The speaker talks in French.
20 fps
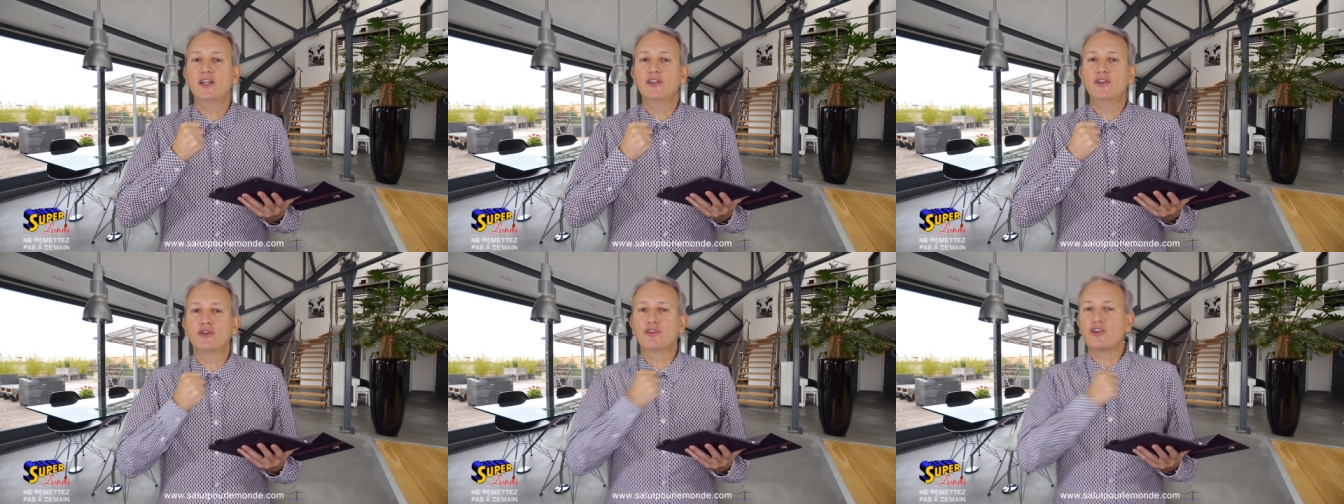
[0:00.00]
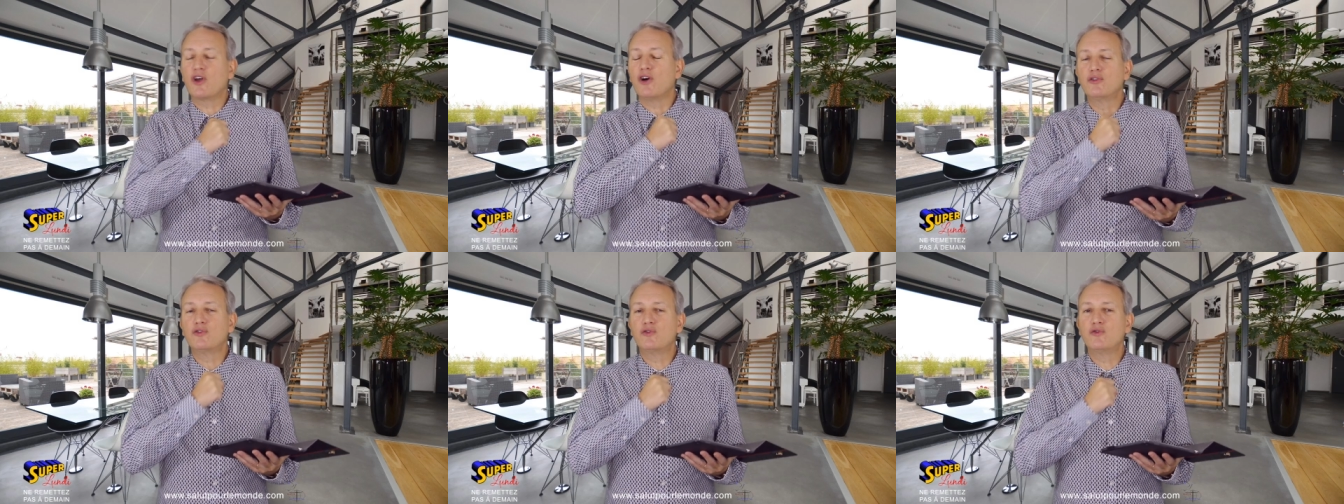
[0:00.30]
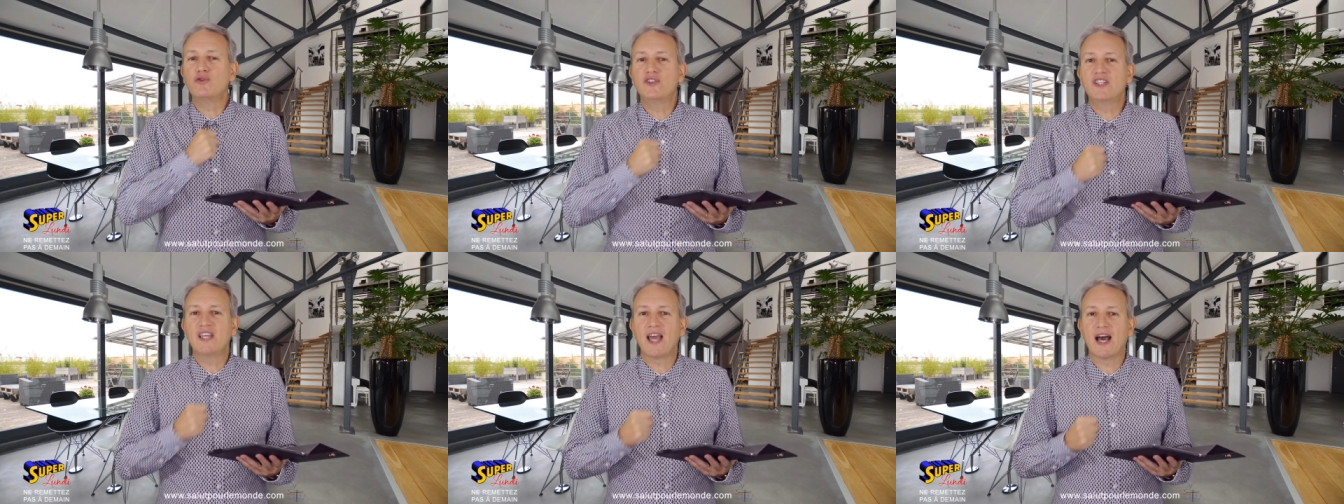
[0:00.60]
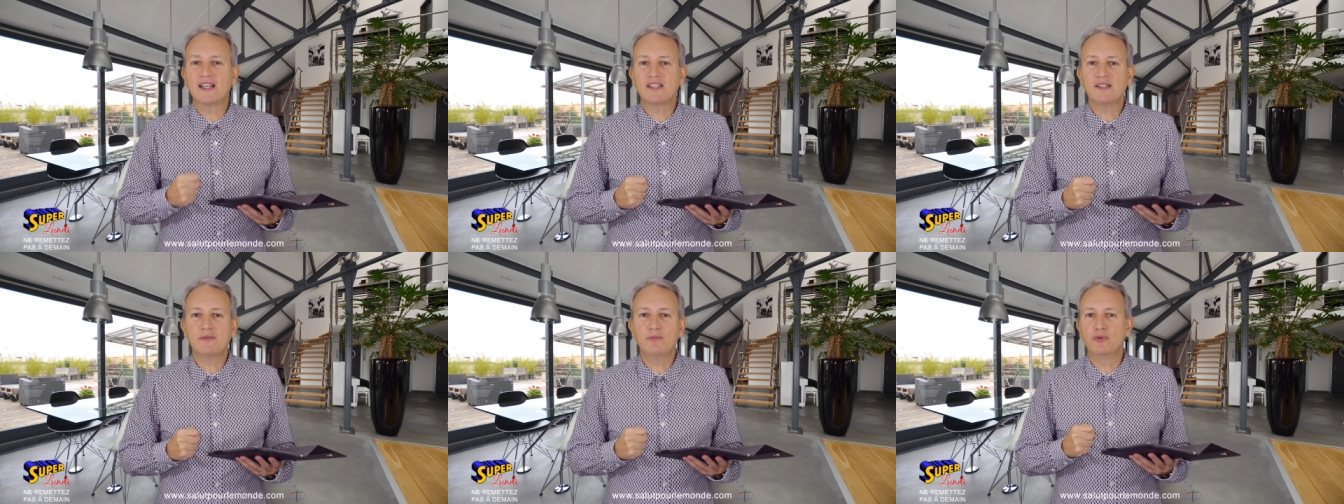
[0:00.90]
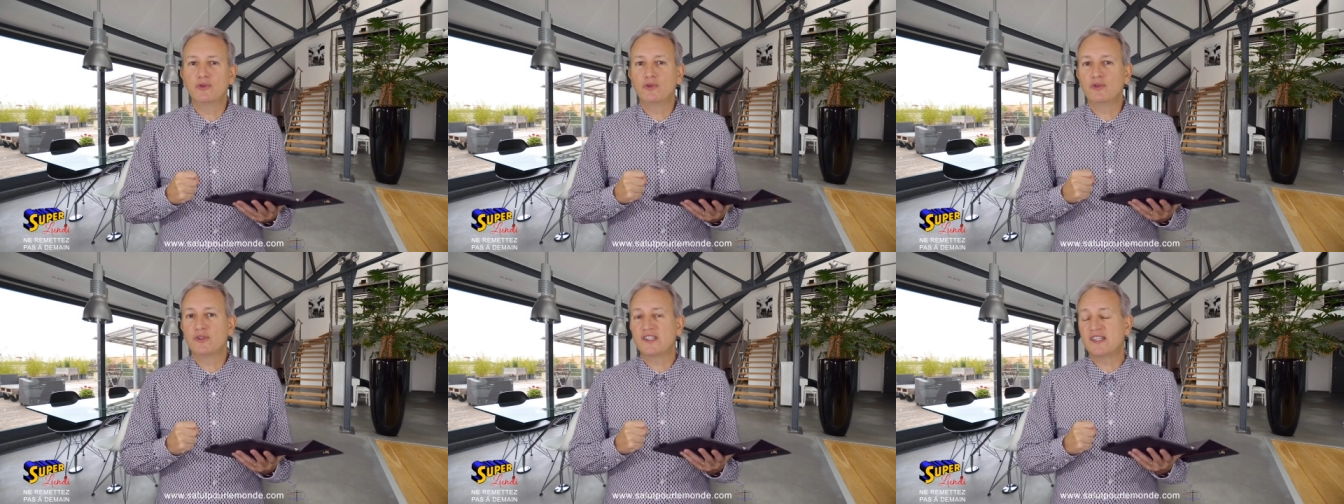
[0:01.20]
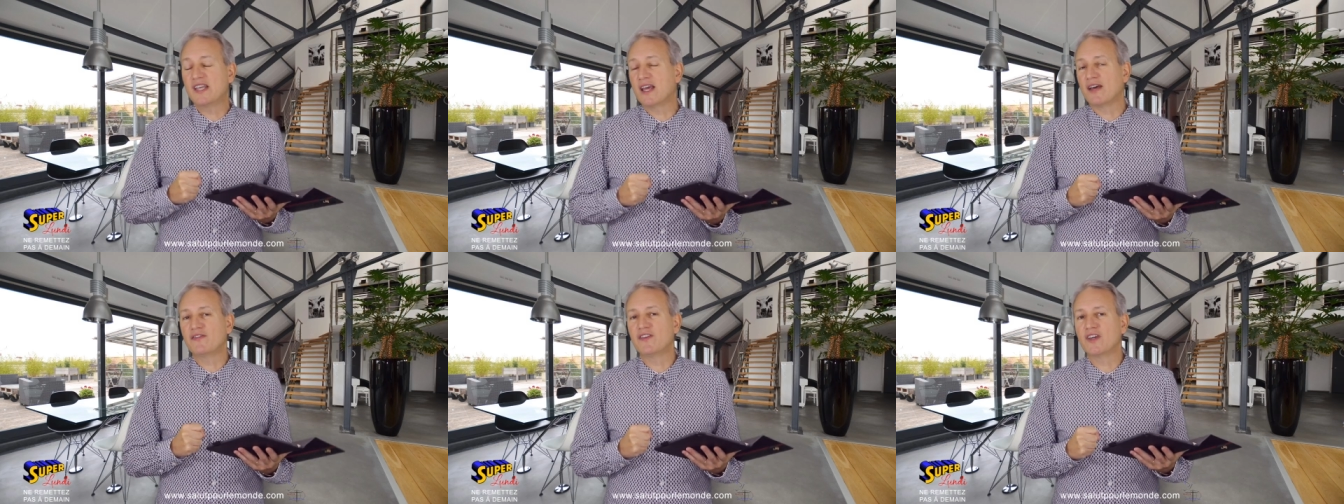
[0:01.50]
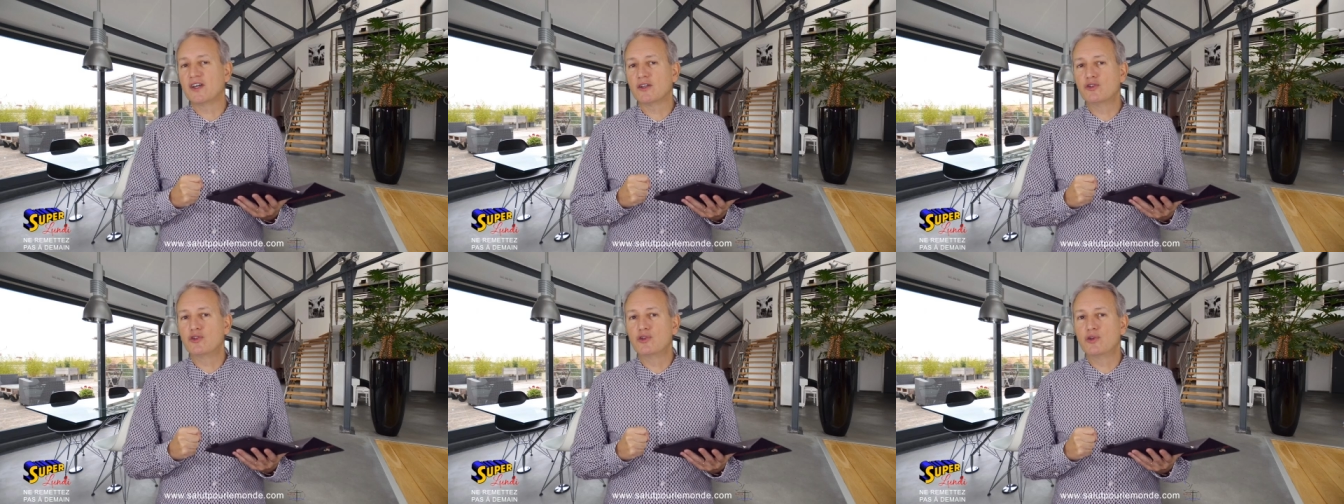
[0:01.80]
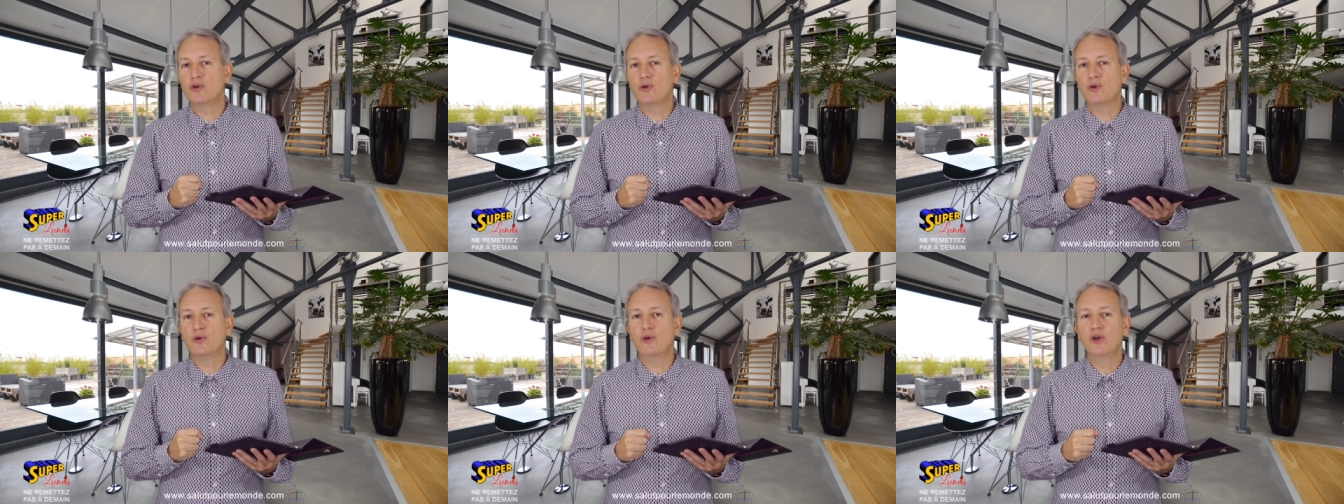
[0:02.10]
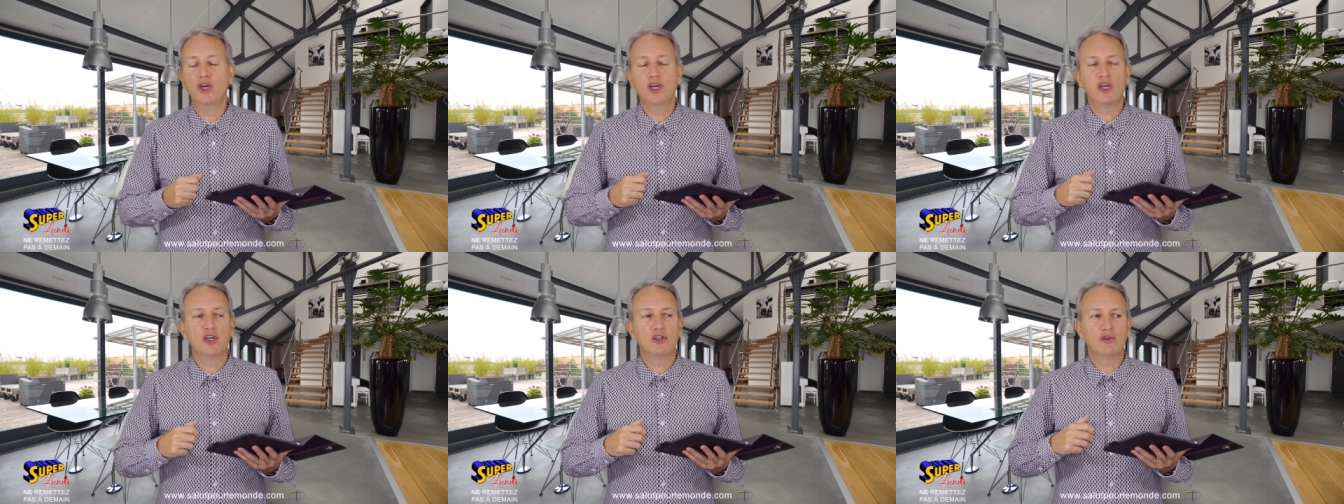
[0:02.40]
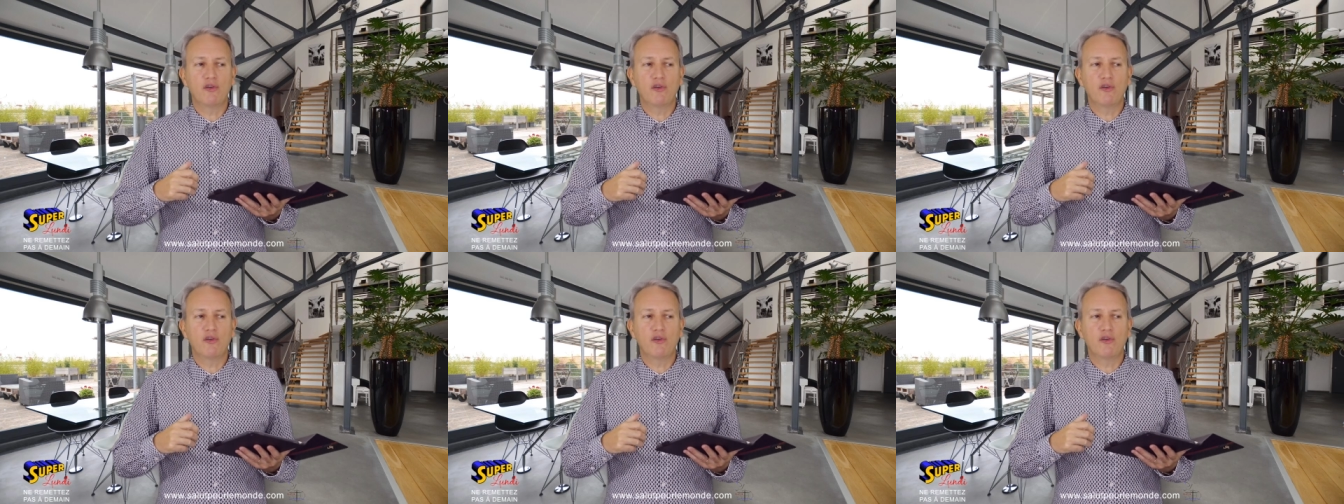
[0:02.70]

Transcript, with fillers: notre enthousiasme de servir Dieu,